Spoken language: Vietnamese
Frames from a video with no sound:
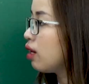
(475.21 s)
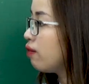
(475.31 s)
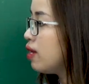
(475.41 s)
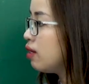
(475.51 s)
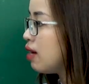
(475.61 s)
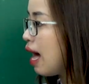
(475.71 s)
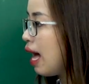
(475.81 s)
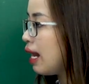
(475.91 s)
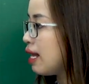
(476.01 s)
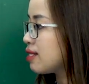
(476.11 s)
Phần thứ
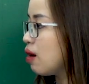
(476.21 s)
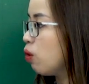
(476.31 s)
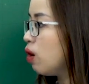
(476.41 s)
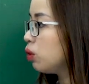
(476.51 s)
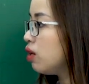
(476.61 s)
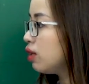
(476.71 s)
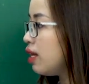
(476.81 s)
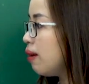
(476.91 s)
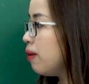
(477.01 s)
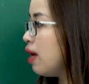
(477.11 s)
hai là 6 câu thơ
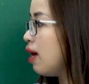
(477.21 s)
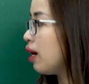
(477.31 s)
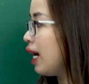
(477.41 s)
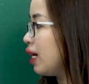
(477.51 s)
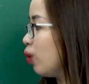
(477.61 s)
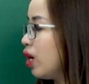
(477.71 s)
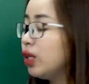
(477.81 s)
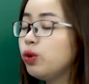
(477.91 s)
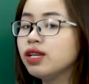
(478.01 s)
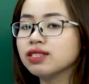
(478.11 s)
tiếp, cảnh
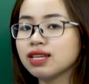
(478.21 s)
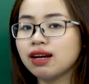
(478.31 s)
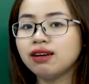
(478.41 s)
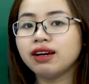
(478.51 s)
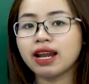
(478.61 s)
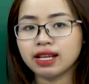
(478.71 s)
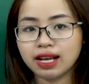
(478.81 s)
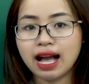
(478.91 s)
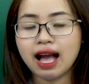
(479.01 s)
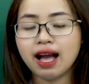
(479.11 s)
đoàn thuyền ra khơi đánh
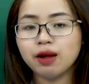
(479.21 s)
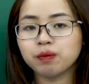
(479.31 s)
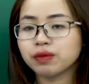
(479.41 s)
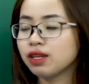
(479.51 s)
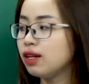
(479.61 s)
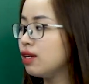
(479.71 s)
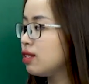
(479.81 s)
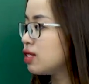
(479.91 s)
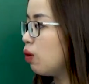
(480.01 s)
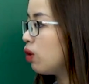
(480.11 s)
cá.
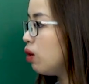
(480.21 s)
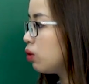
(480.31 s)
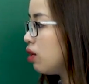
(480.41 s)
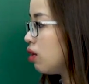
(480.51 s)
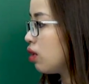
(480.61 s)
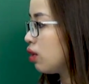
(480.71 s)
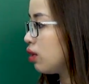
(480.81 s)
6 câu thơ